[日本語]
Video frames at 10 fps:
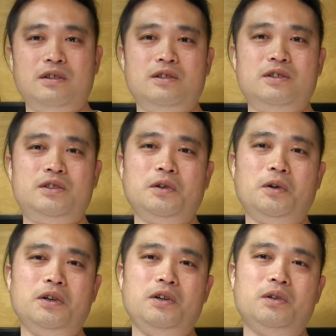
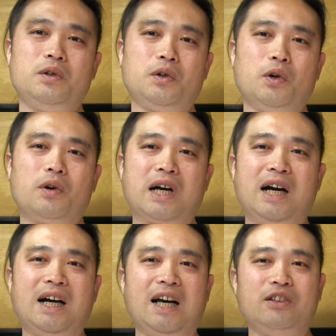そういうところを考
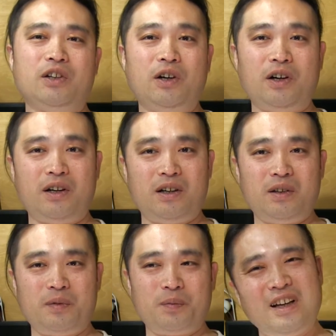えると、
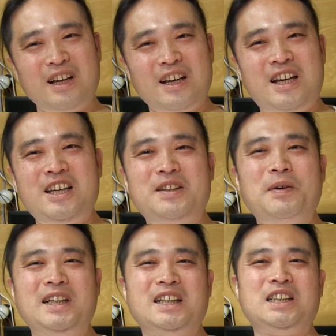歪
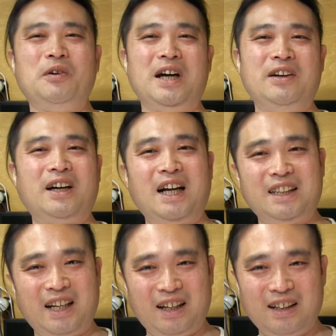ましちゃった方がいいのかなっ
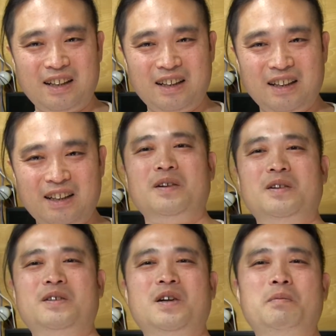てね。
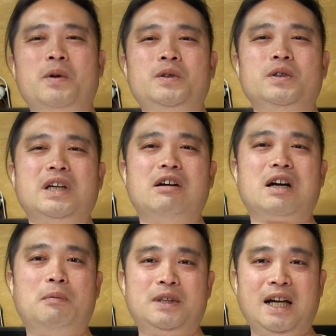それも一つある
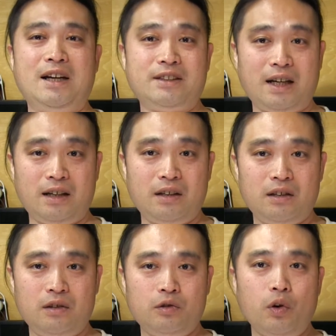かもしれないですね。
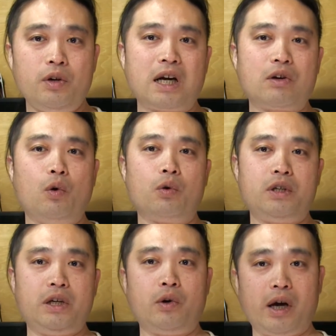とにかく大
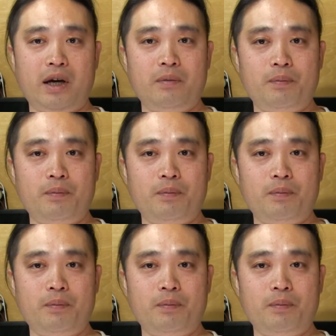きい声。